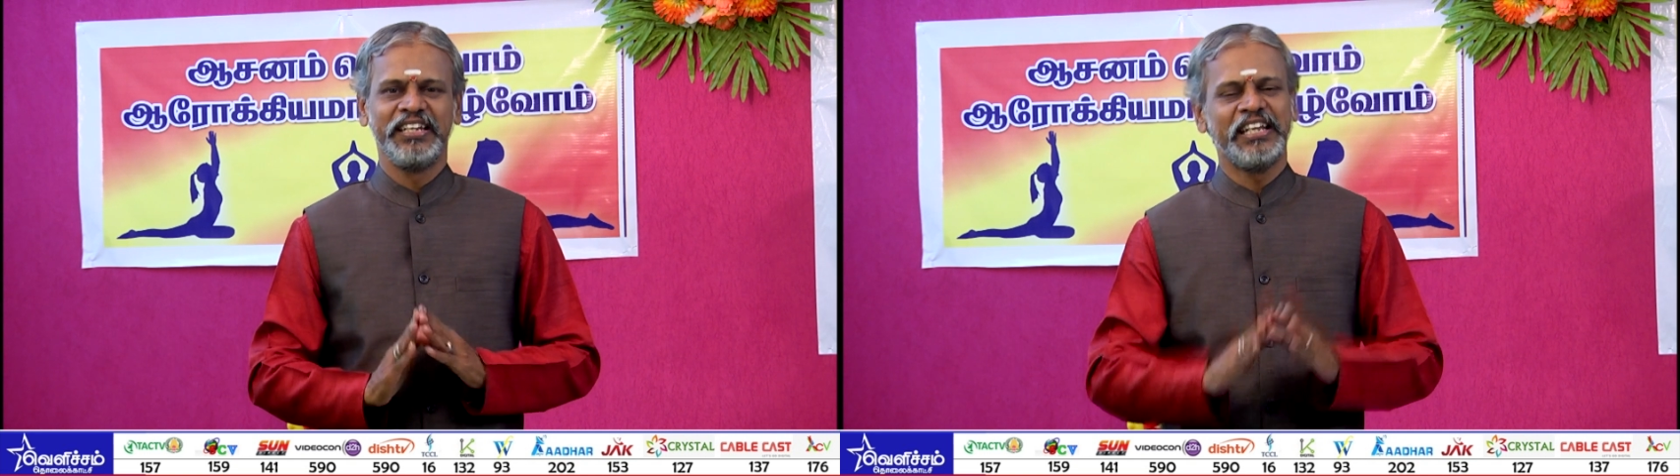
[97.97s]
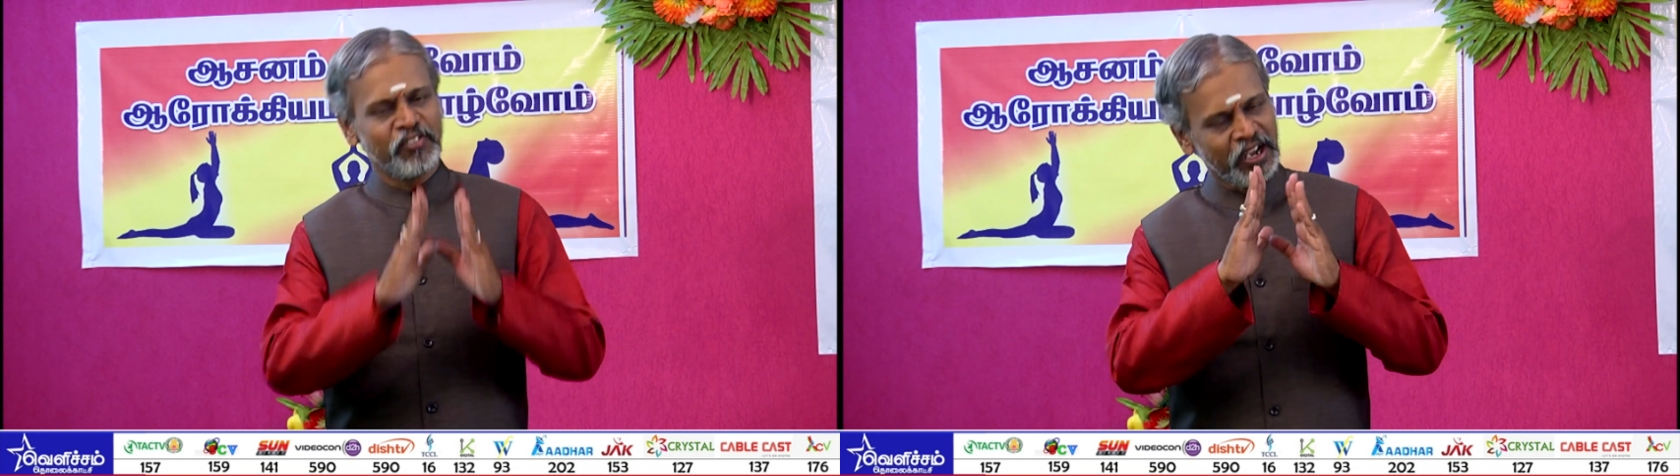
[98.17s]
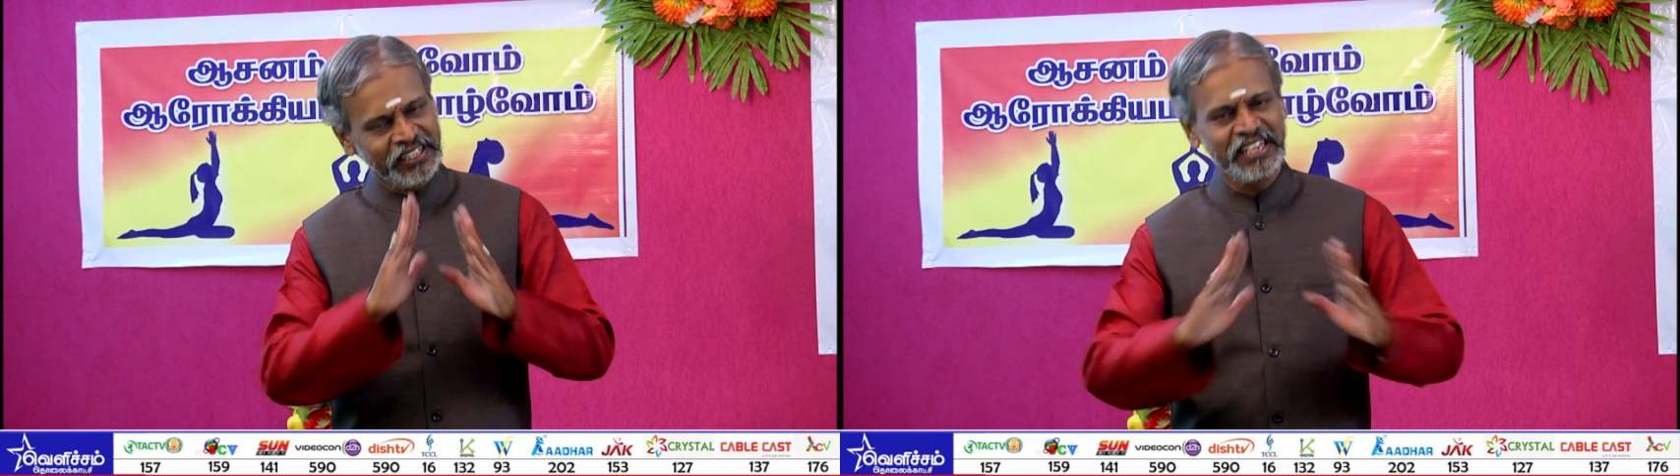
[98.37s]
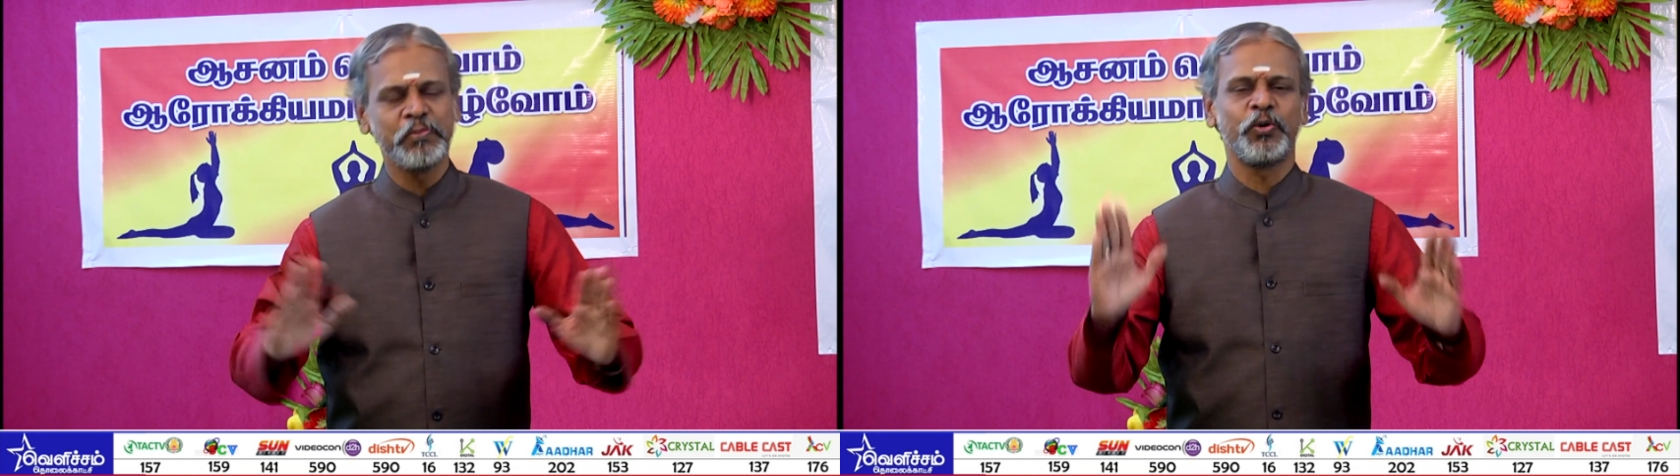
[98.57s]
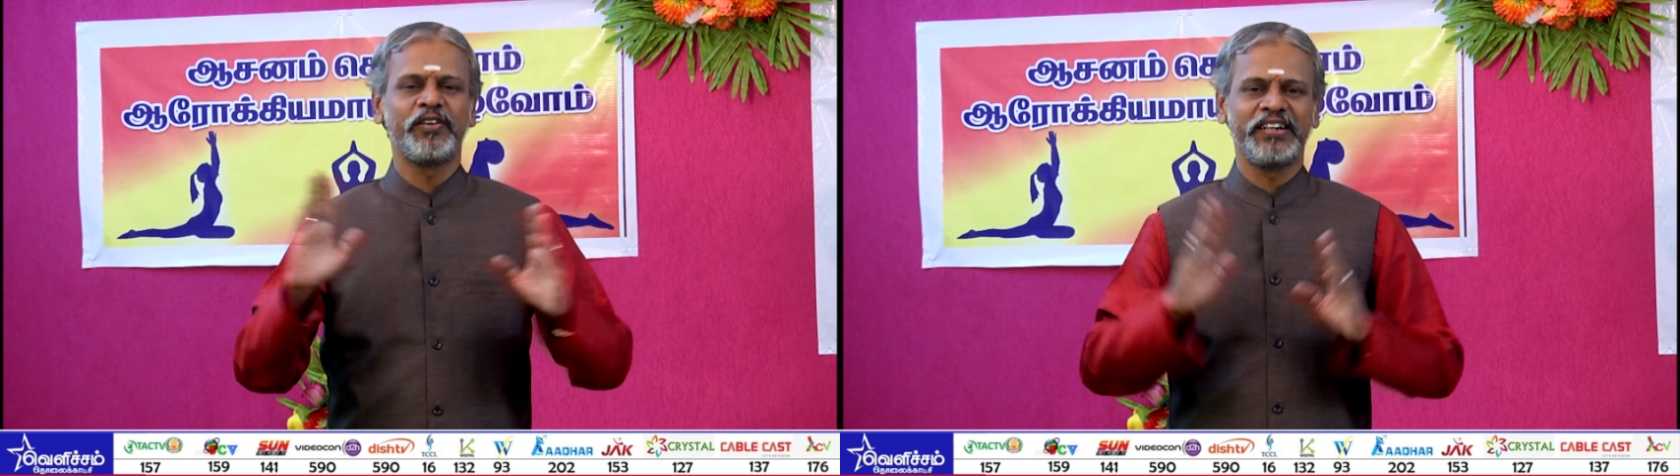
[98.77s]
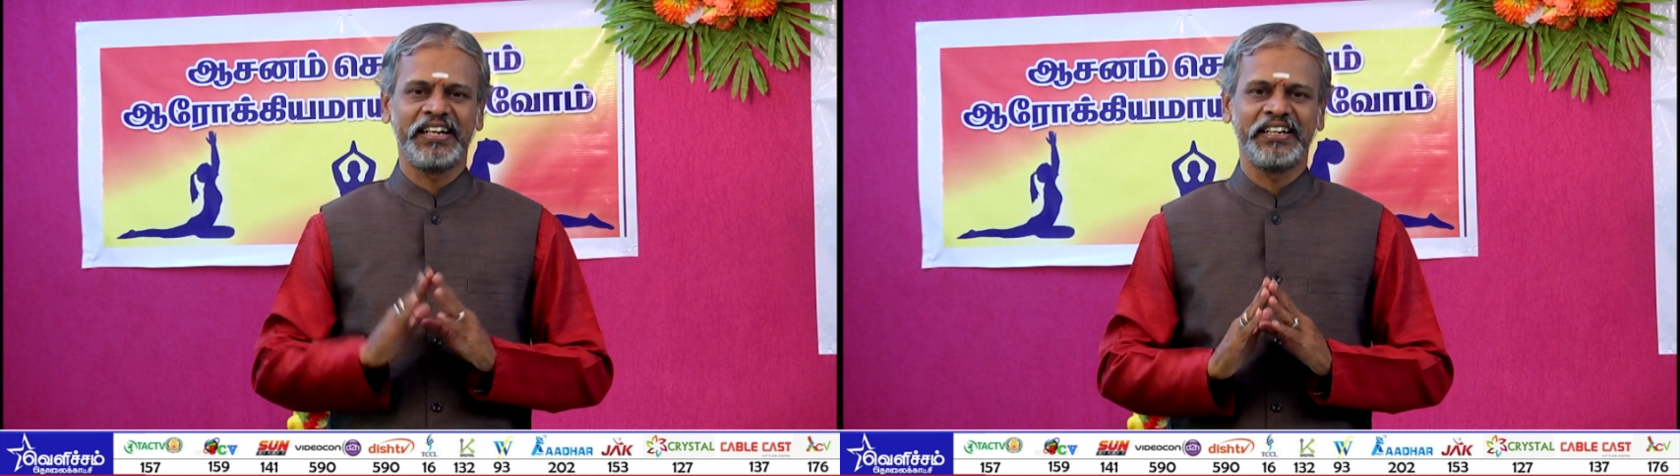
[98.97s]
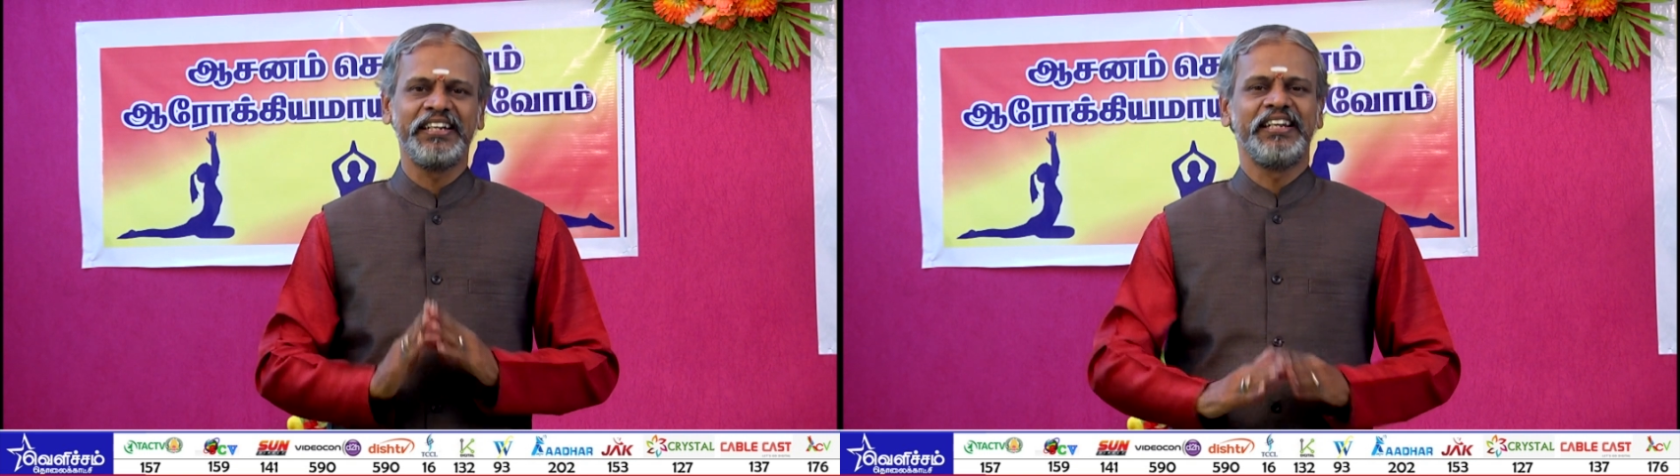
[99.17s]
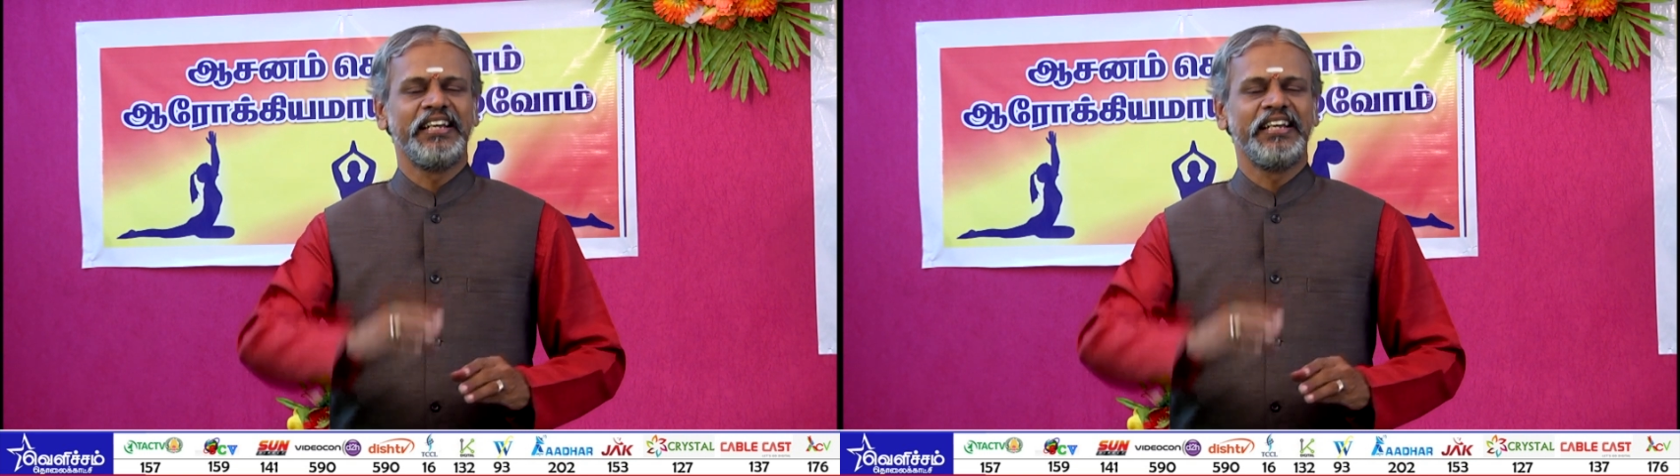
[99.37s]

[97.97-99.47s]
நீங்கள் வாக்கிங்கே போக வேண்டாங்க